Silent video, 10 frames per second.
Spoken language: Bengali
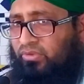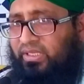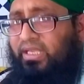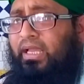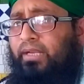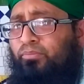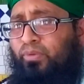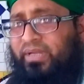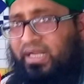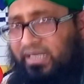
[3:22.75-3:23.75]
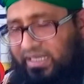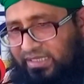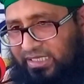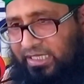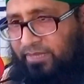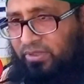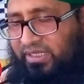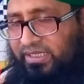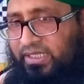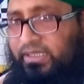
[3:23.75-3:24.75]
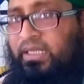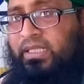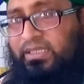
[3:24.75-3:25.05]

দুনিয়ার মোমেনা নারীদেরকে বলে দিন